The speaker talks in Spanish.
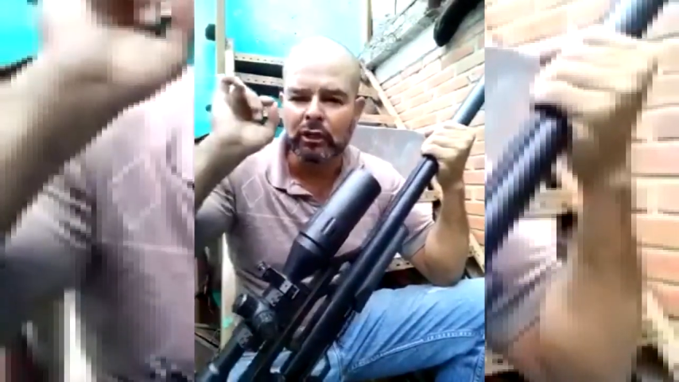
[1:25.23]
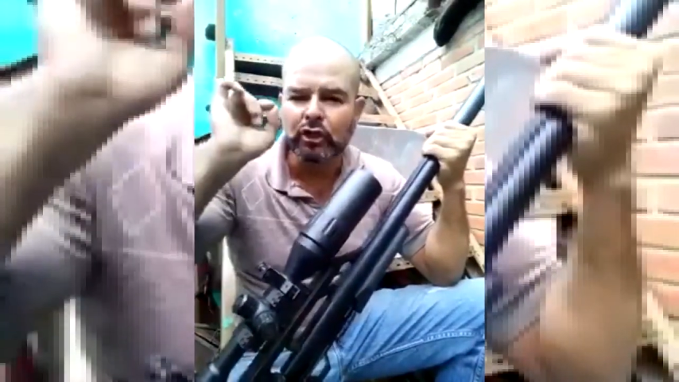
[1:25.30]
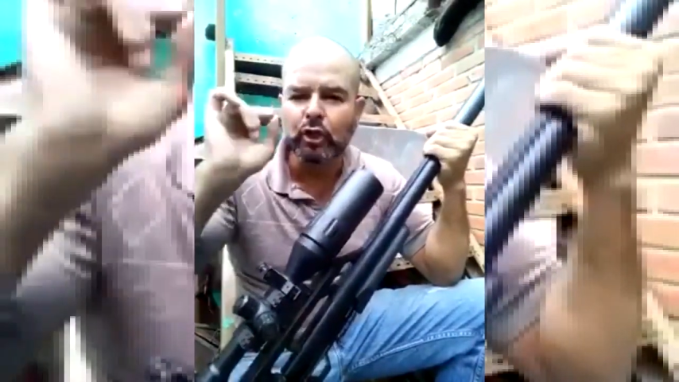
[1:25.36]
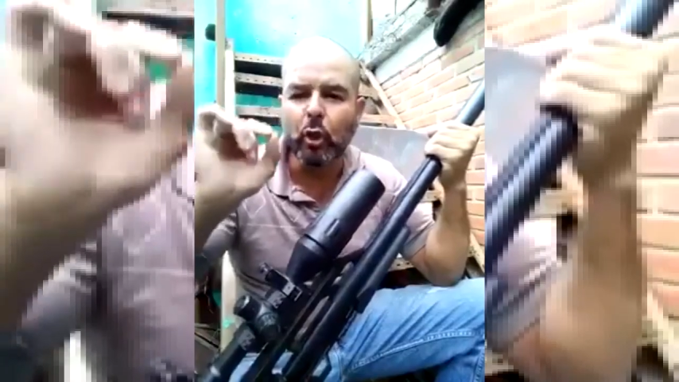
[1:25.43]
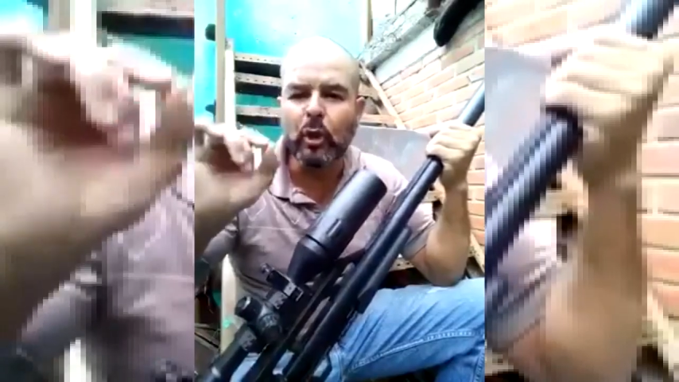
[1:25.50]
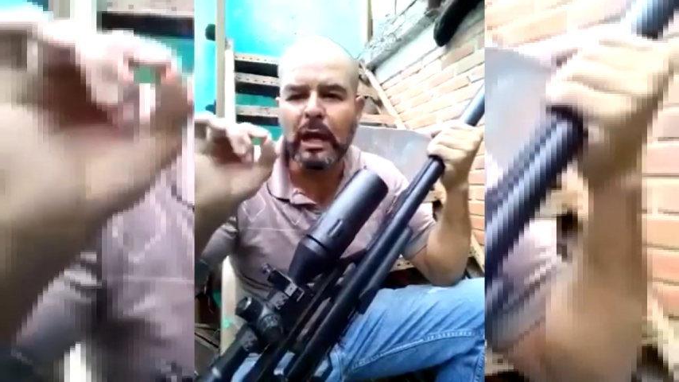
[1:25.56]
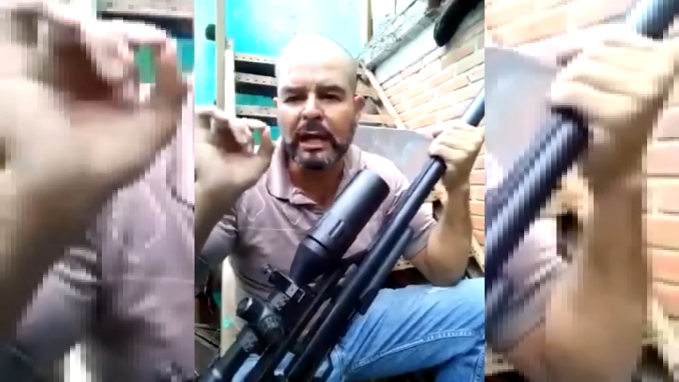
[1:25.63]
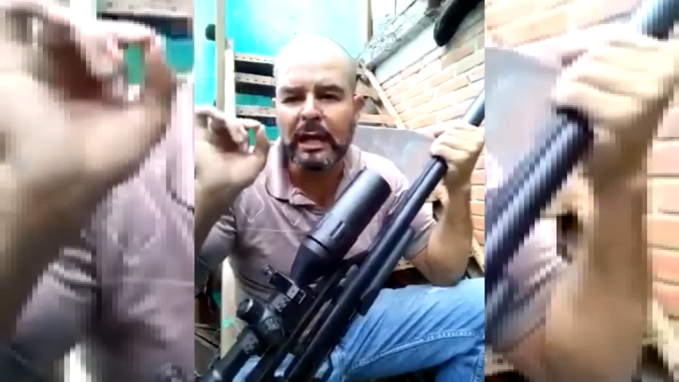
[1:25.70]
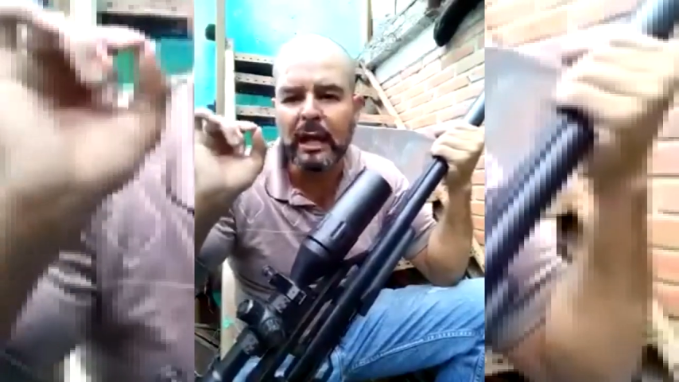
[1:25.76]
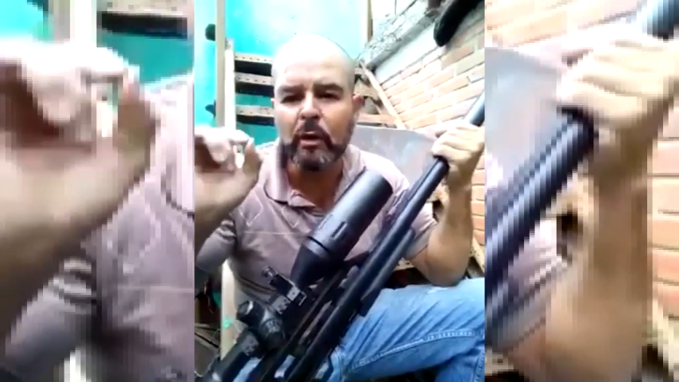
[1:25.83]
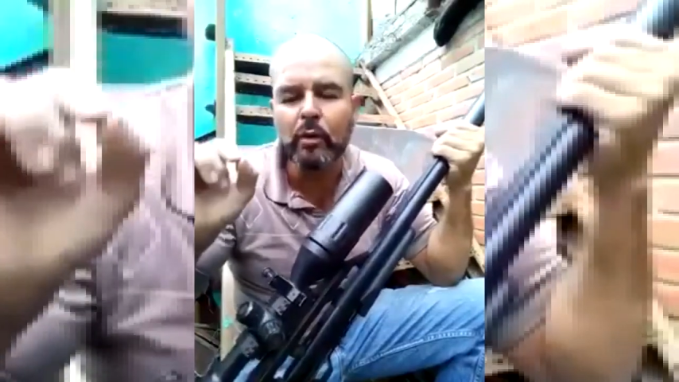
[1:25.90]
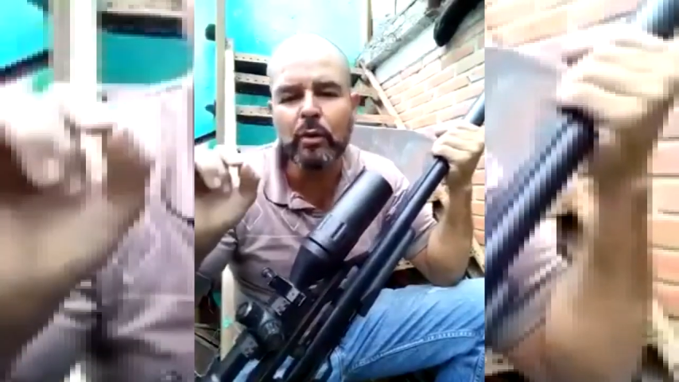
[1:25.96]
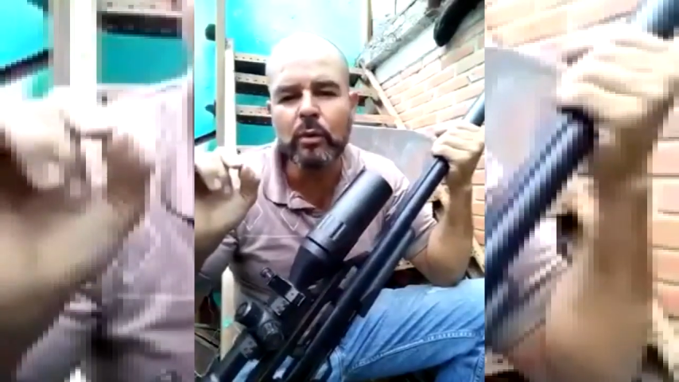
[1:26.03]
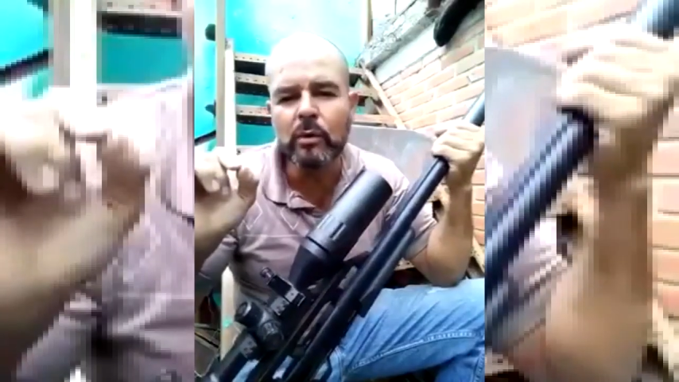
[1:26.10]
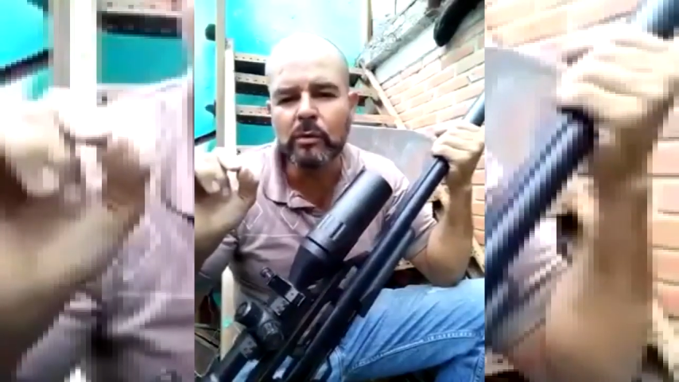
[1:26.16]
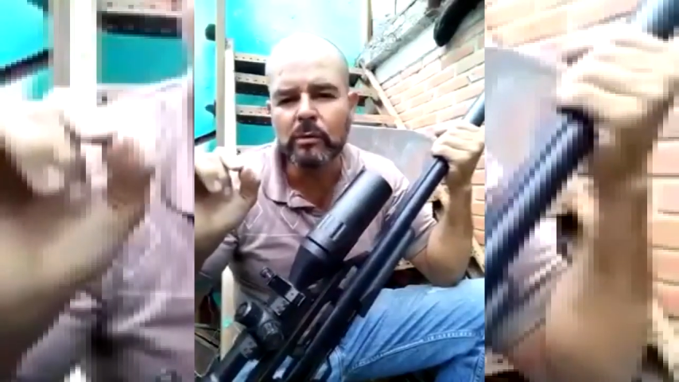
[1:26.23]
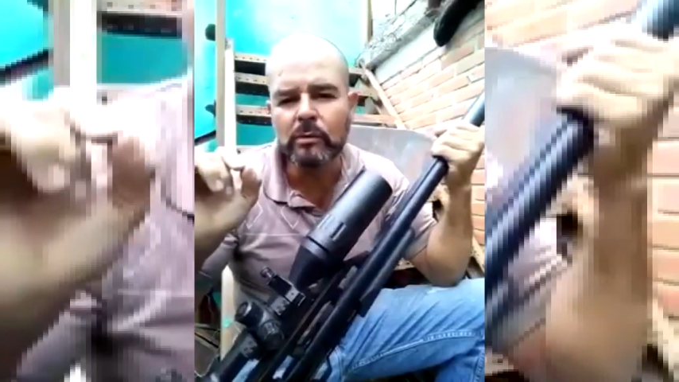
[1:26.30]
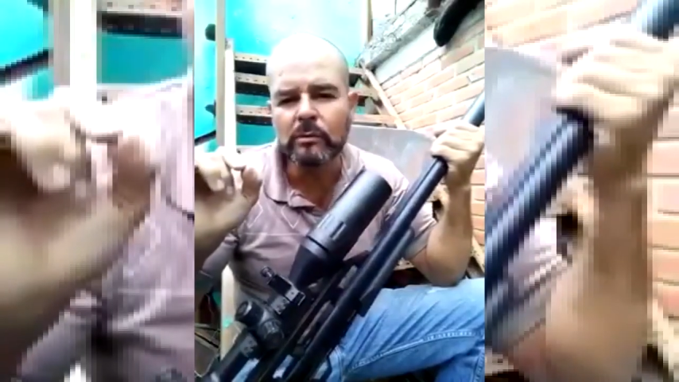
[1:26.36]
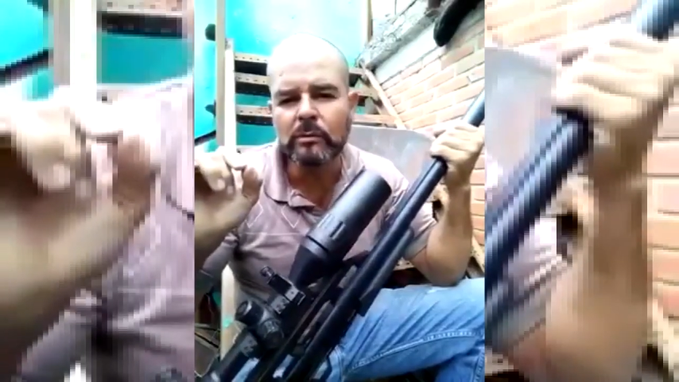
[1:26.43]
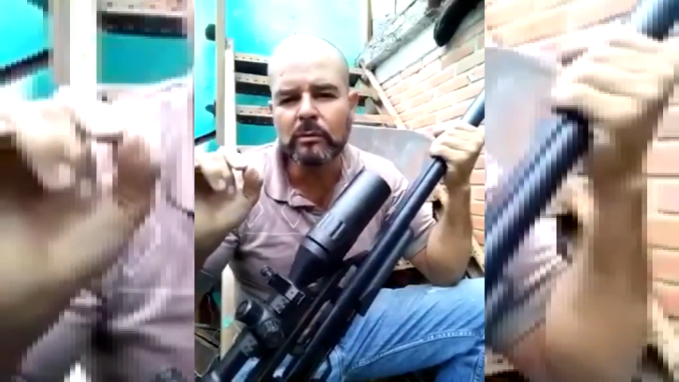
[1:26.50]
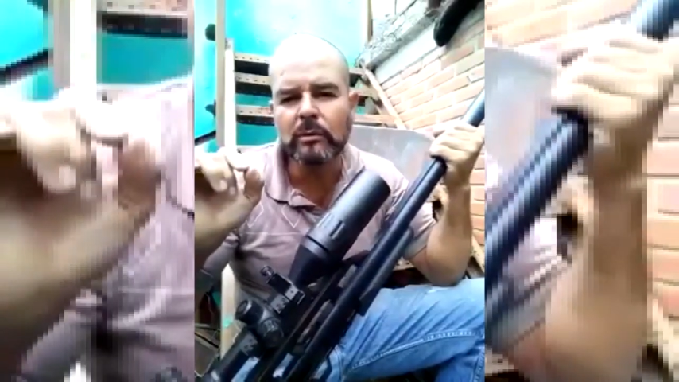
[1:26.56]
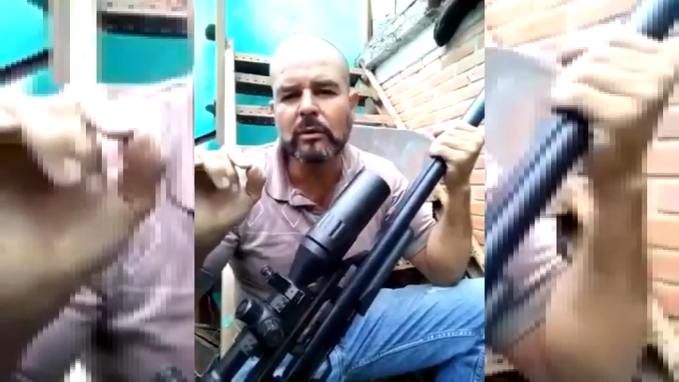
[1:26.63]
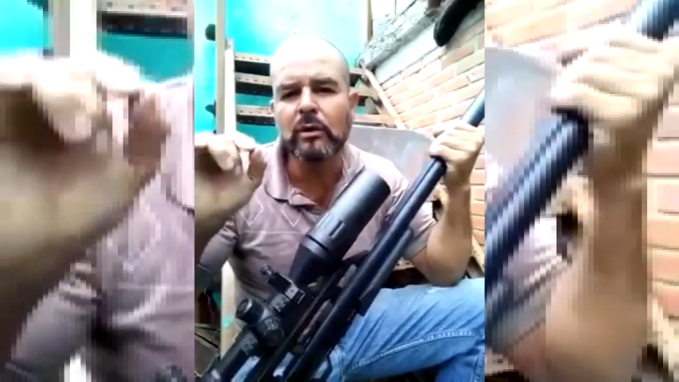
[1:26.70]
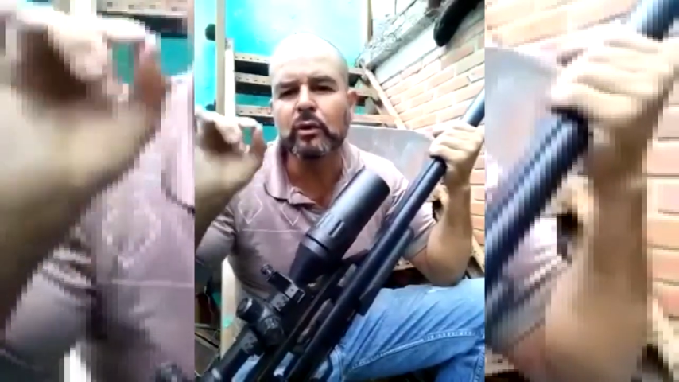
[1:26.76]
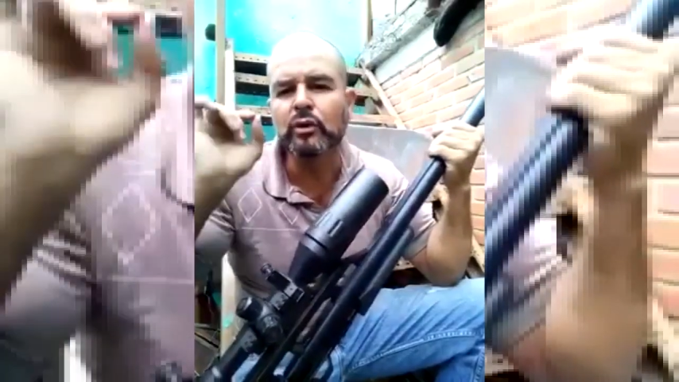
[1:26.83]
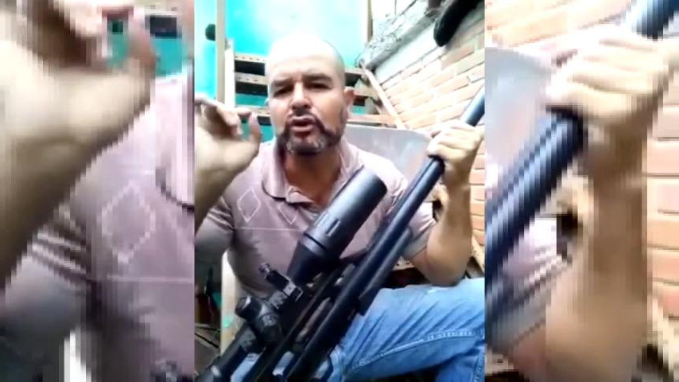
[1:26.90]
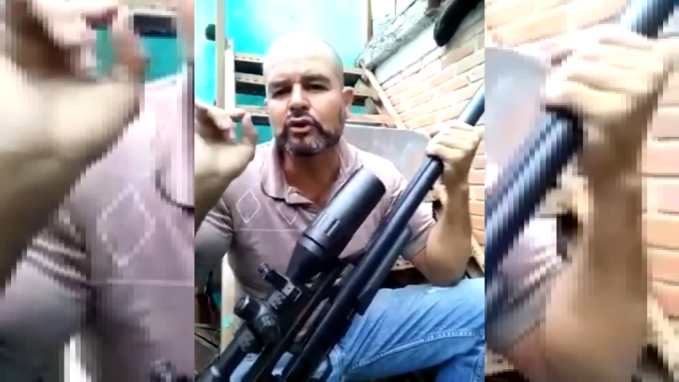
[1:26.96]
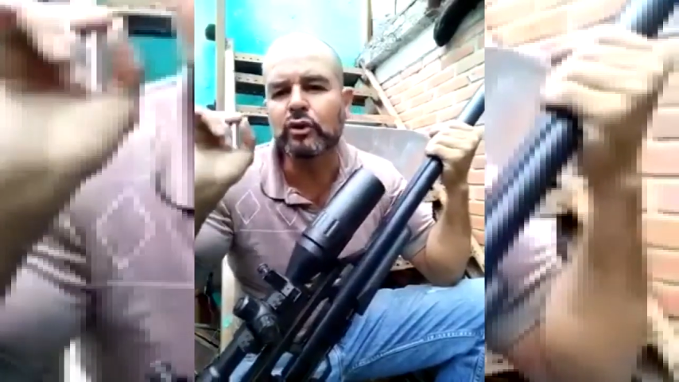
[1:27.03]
tocan a uno, nos